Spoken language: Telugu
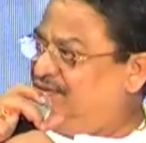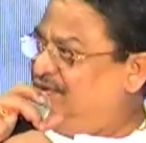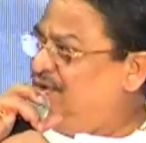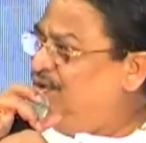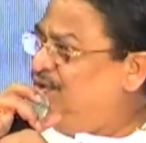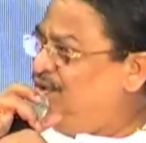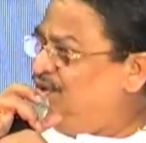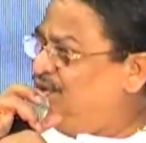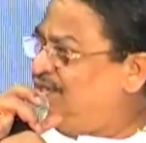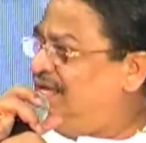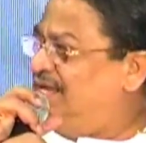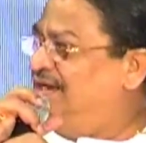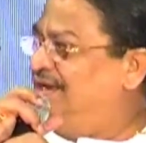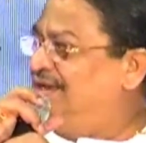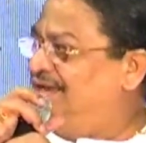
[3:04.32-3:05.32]
ఇరవై రెండో
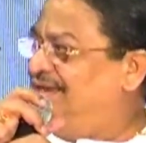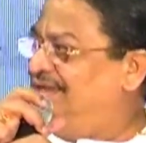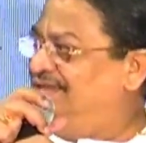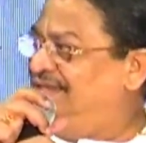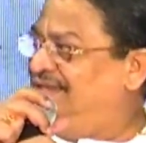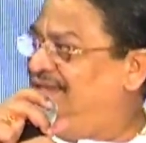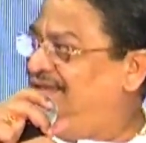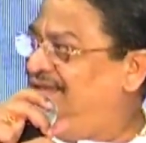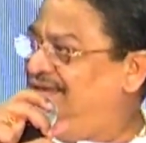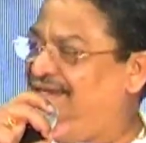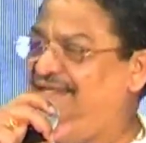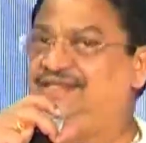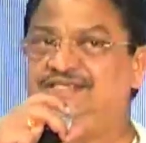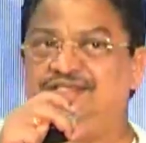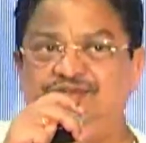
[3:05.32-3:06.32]
తారీఖు అనేది
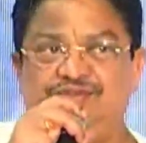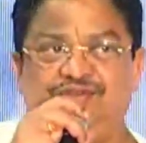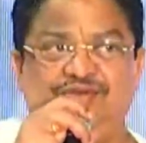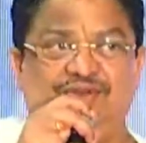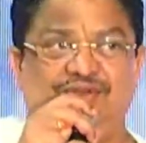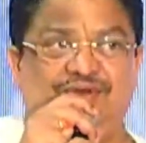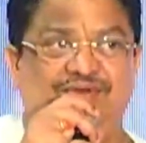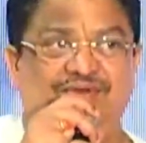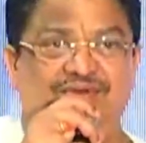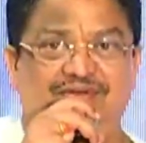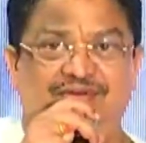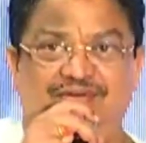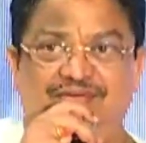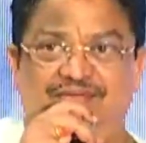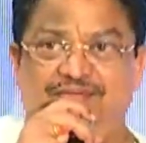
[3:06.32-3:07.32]
నీ జీవితంలో
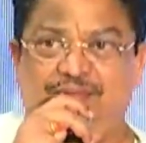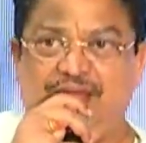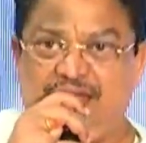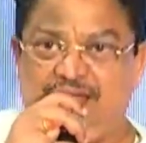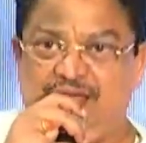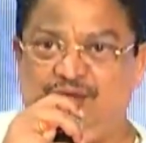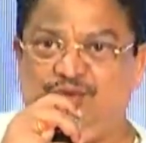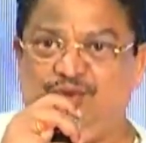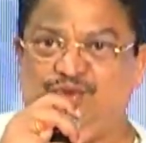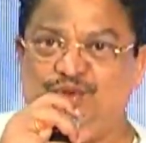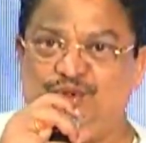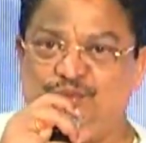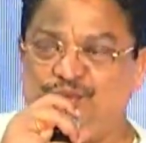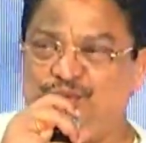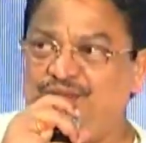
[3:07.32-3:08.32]
బాగా
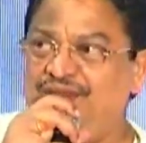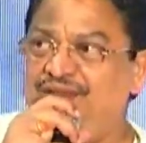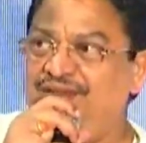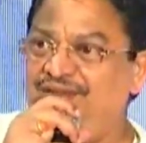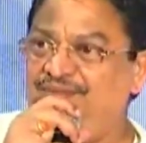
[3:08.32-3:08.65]
గుర్తుండిపోయి